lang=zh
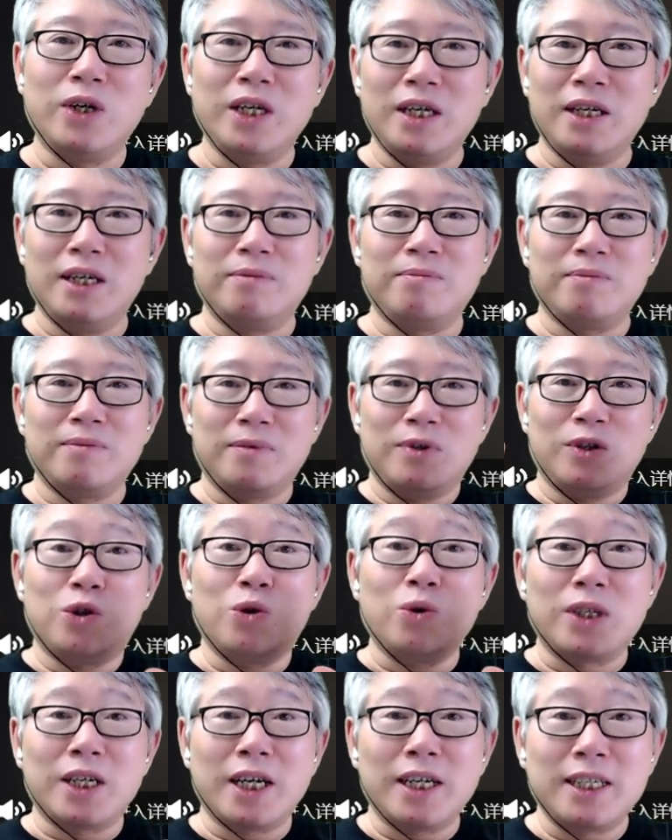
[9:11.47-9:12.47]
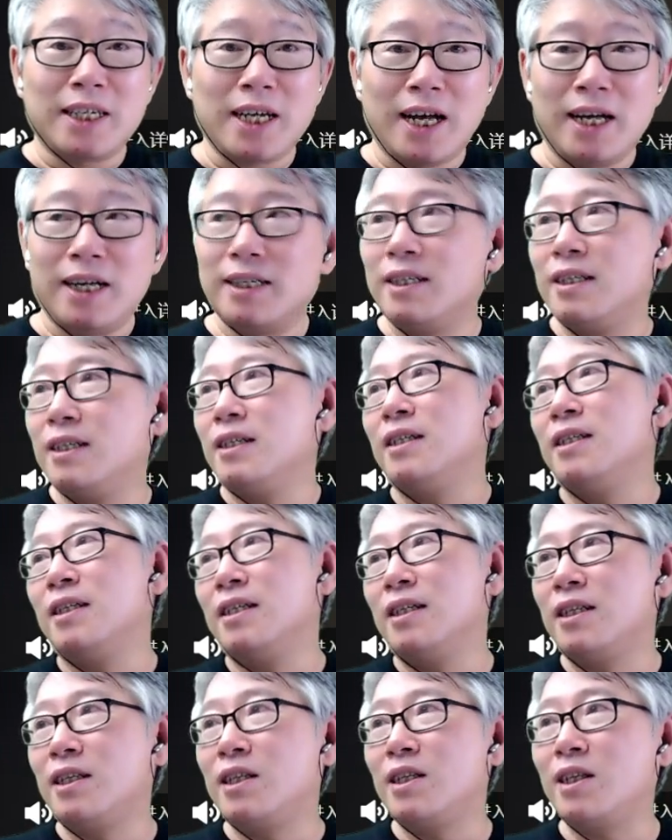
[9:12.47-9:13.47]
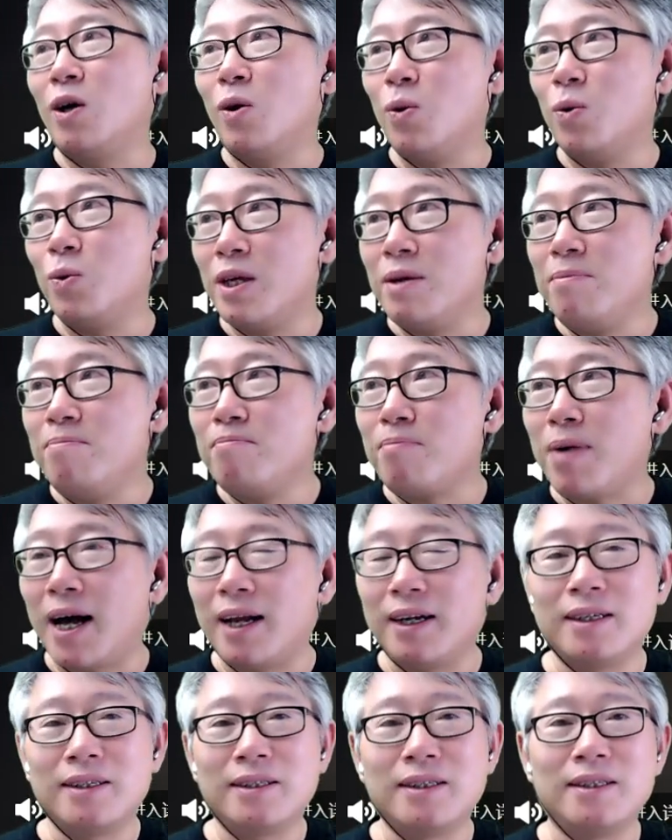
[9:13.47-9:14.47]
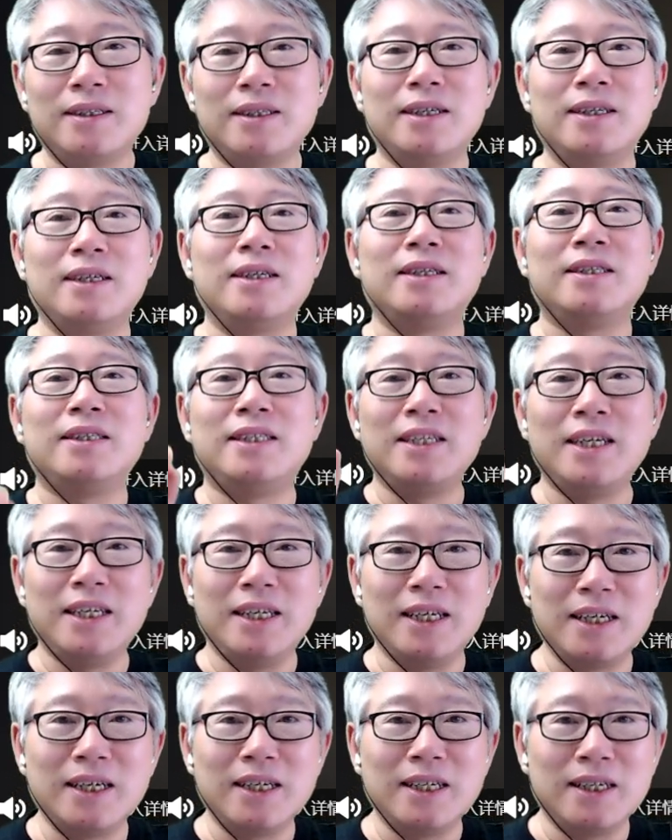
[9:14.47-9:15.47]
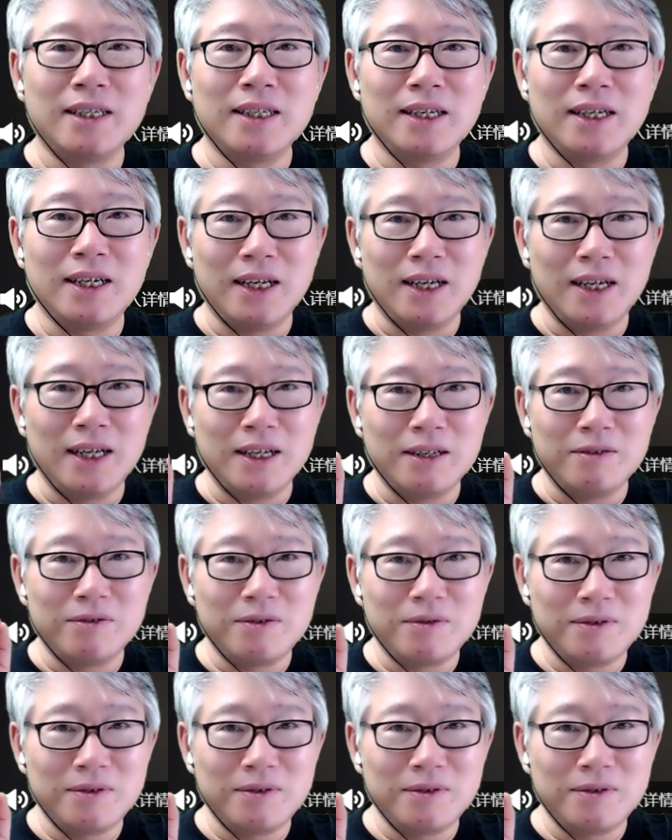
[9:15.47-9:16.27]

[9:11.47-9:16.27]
所以总结一下，抖音版的这一个呃